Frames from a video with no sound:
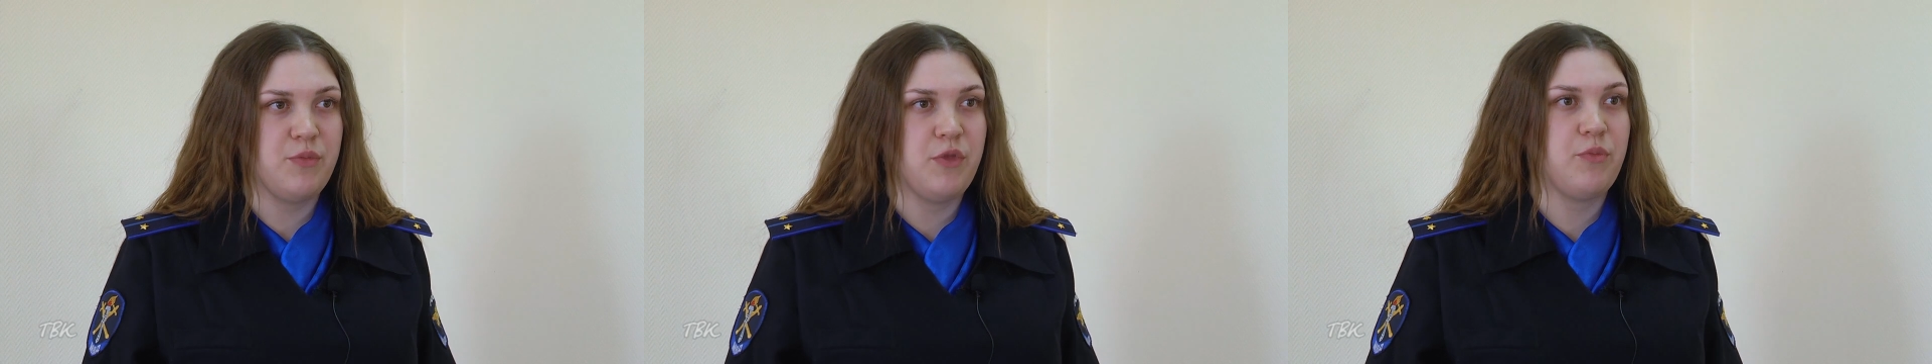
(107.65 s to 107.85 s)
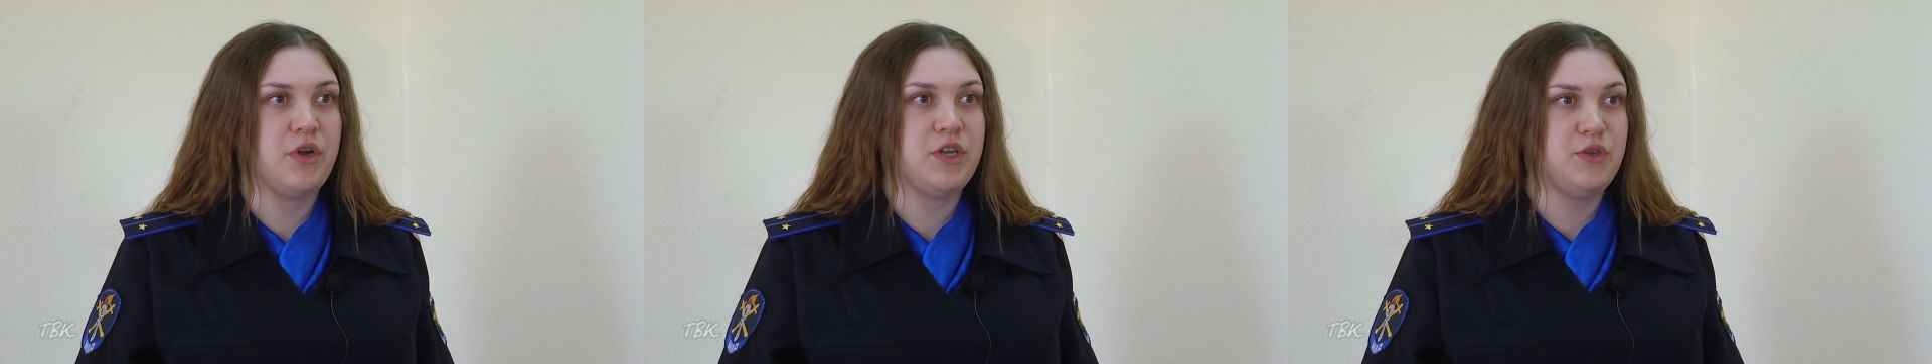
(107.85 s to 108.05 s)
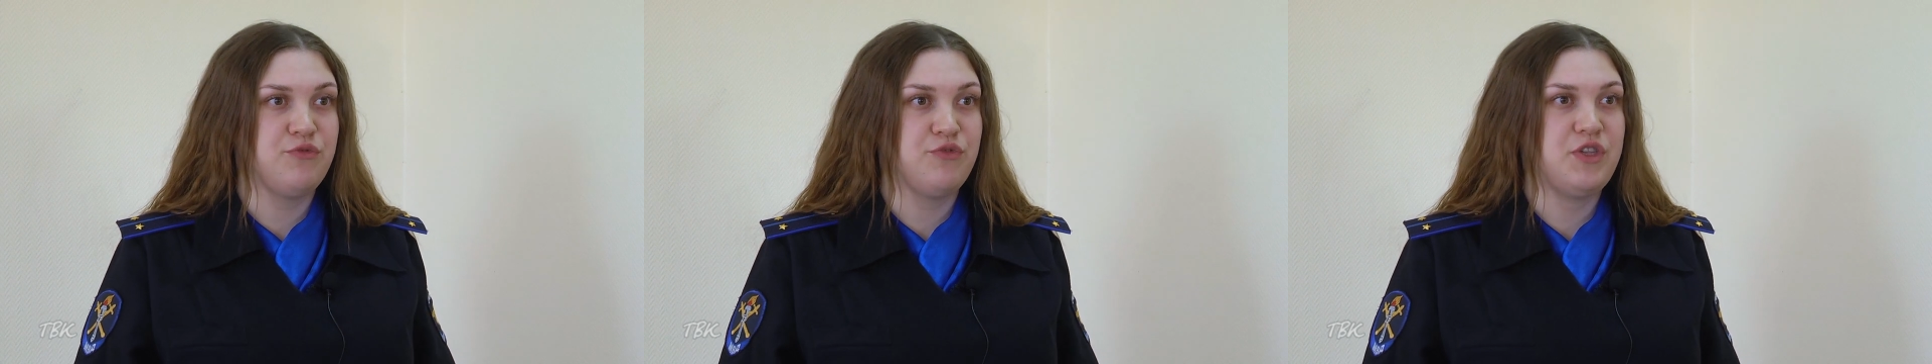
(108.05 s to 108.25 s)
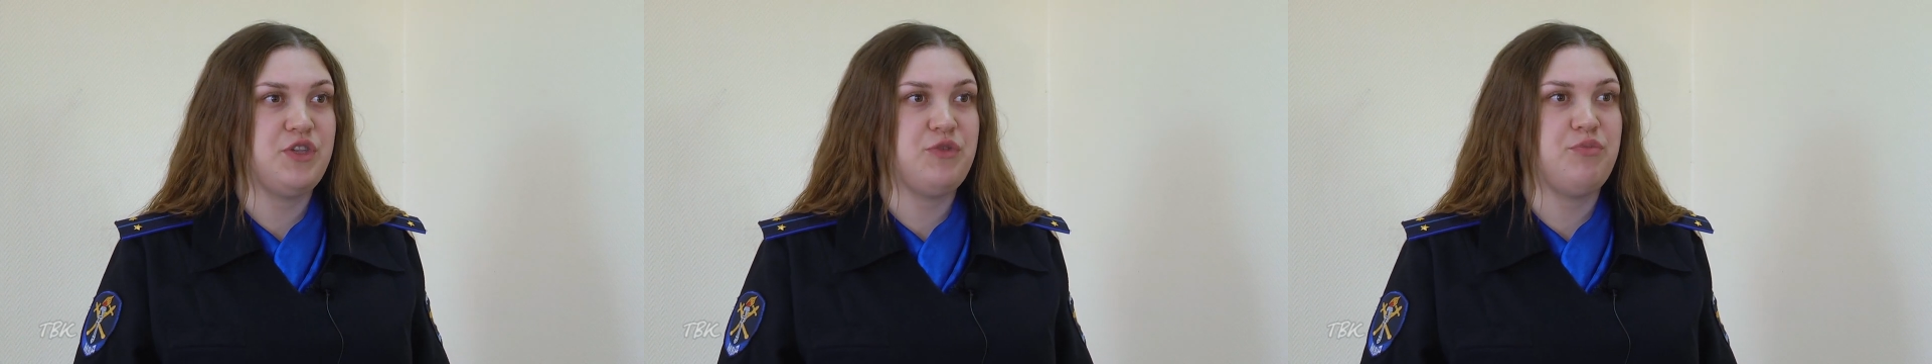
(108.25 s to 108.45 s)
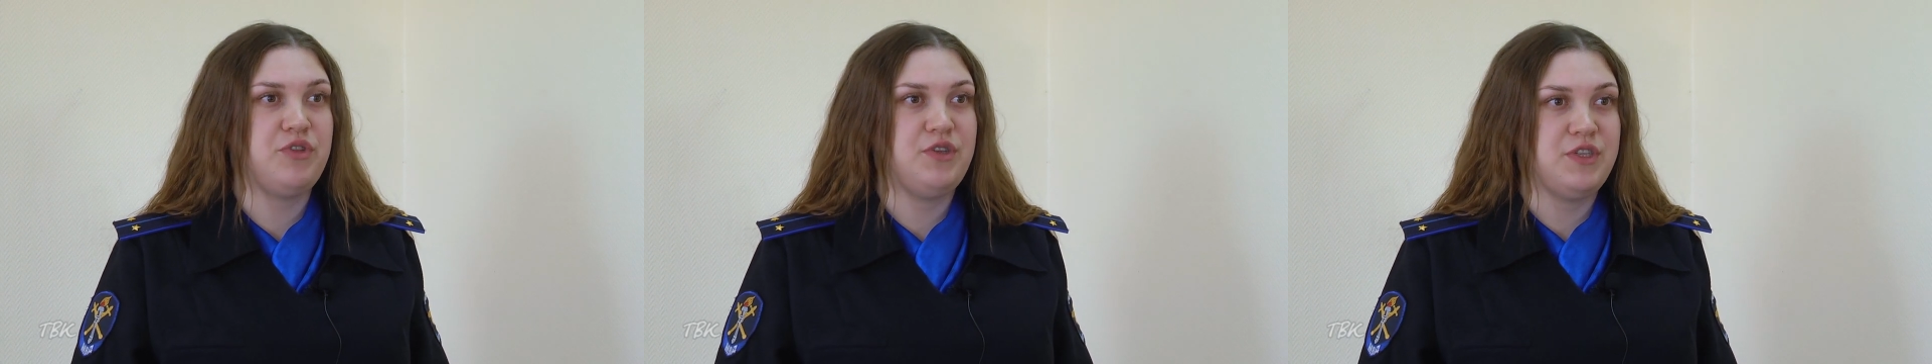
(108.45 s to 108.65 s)
вам необходимо вот
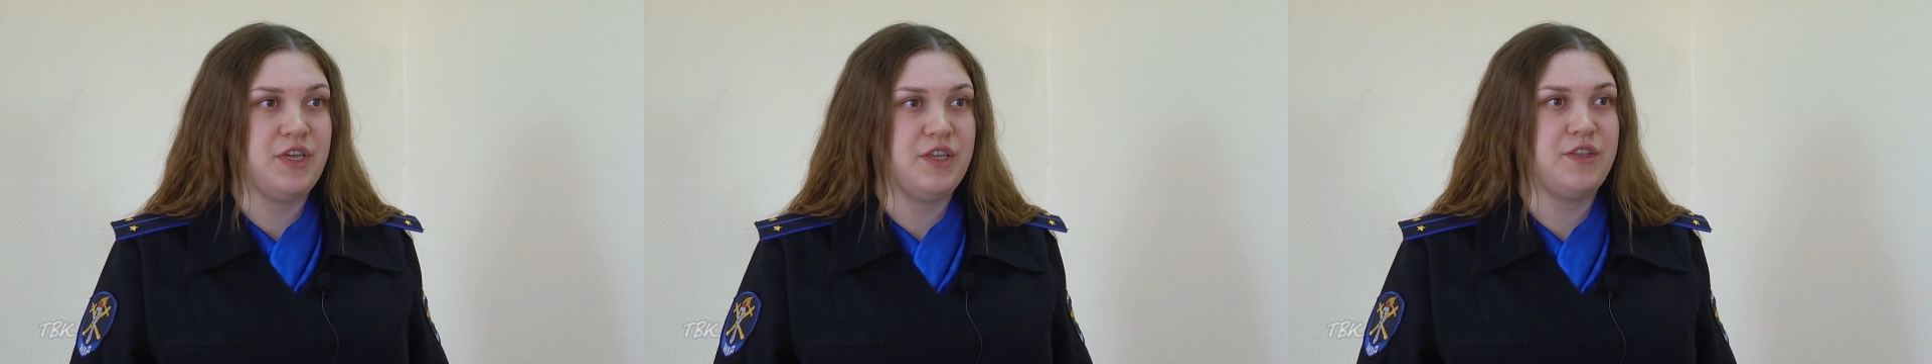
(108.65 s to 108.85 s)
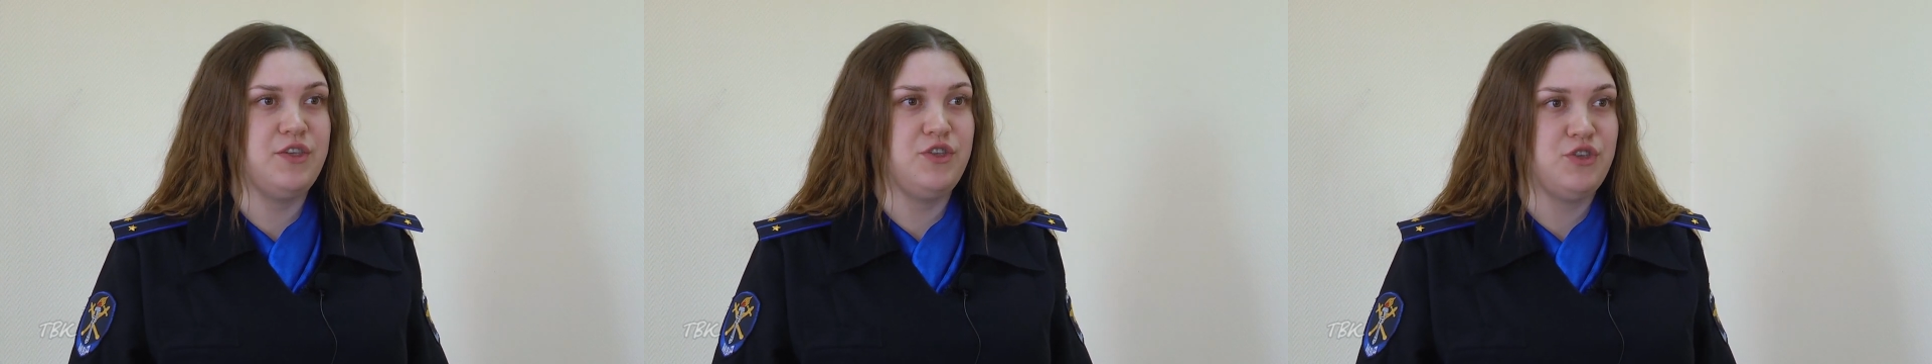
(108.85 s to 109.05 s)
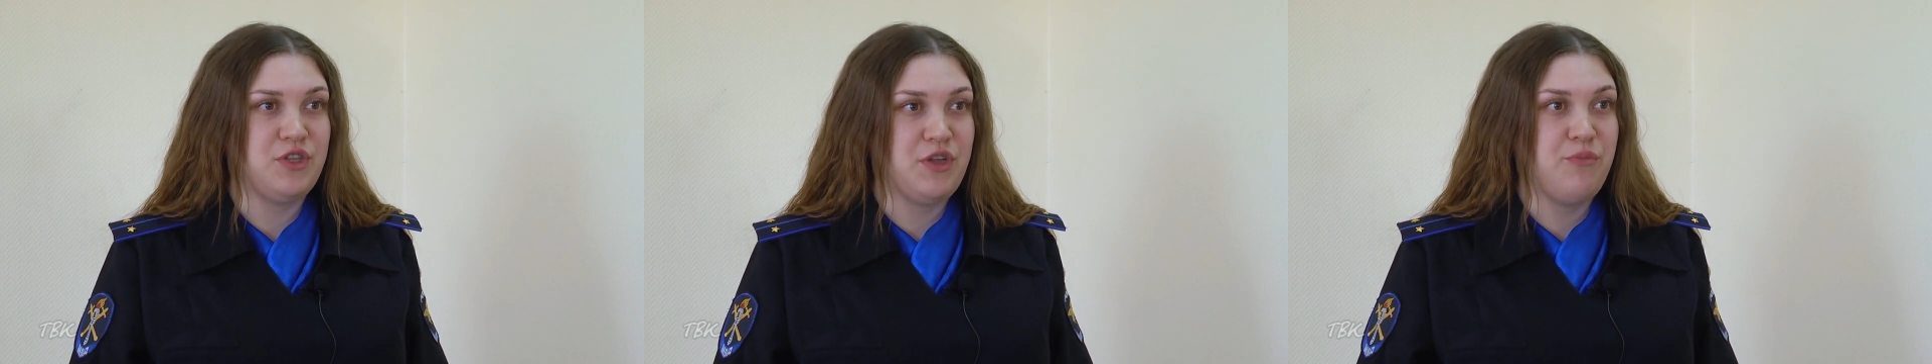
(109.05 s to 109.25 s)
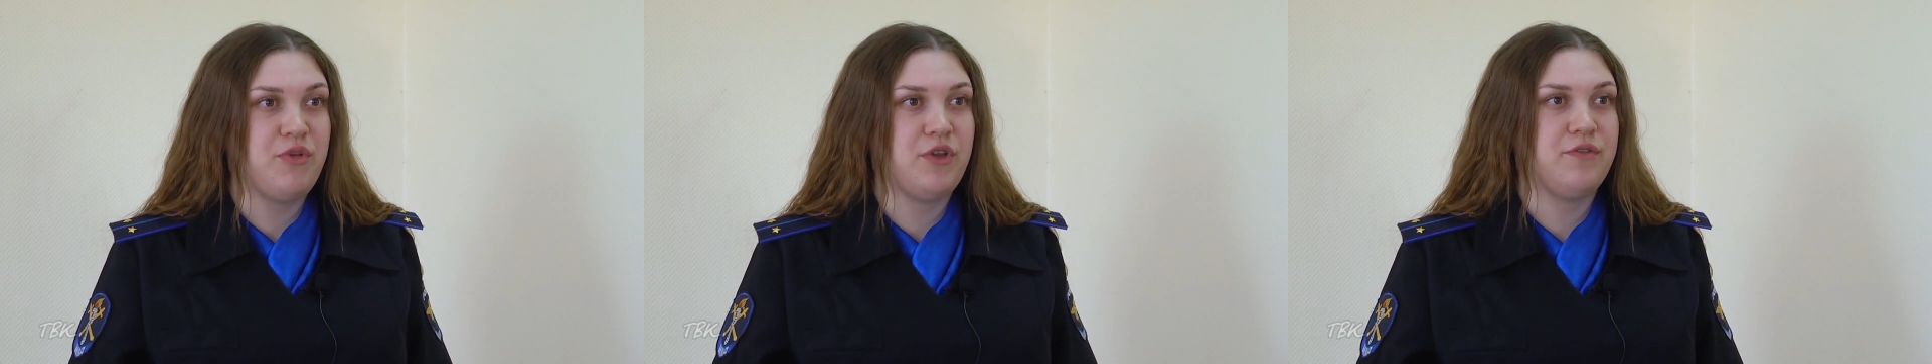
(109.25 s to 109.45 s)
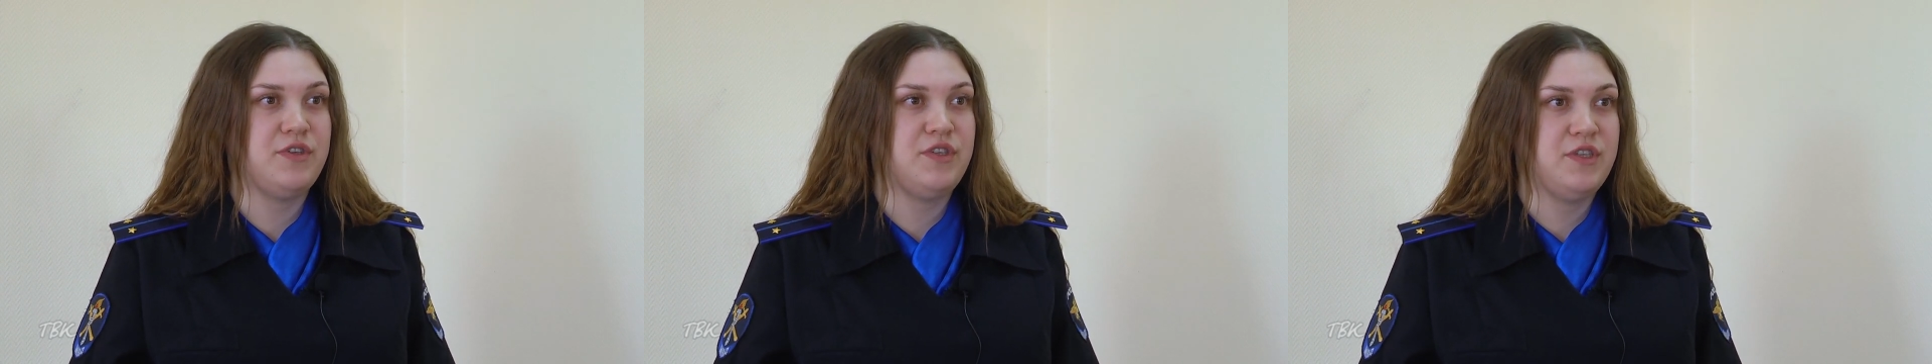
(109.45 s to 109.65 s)
эти 50 тысяч нам
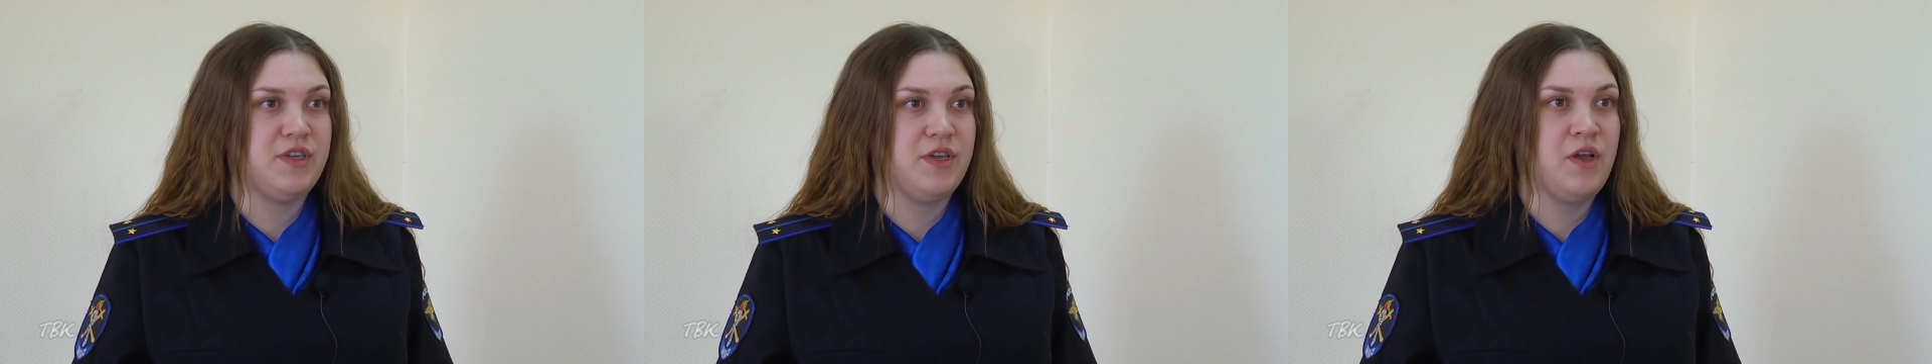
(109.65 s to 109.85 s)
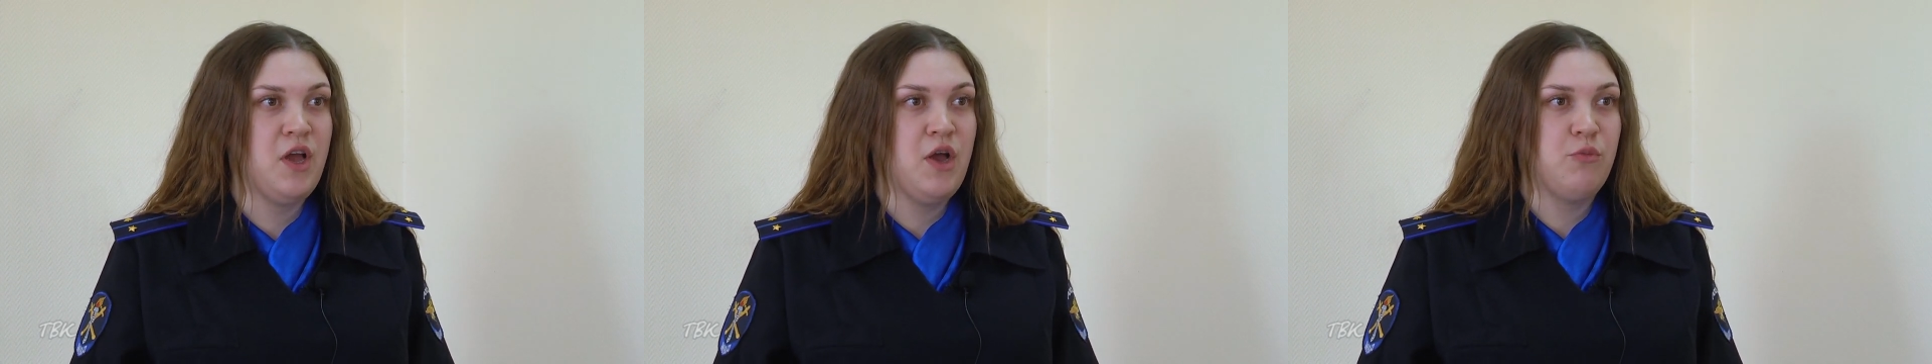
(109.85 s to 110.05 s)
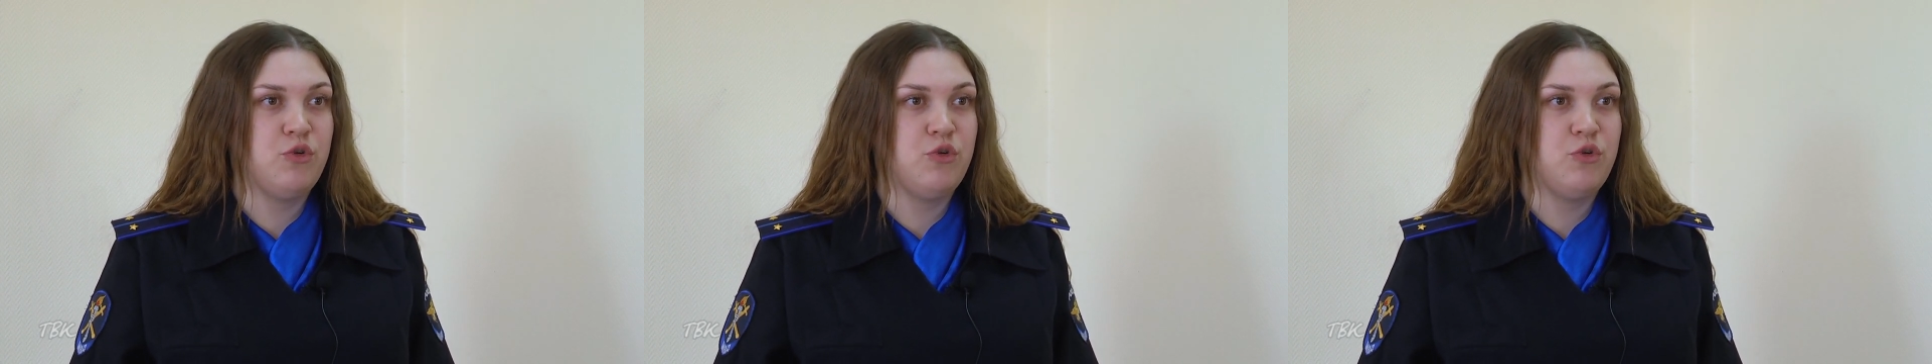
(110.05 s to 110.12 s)
перевести.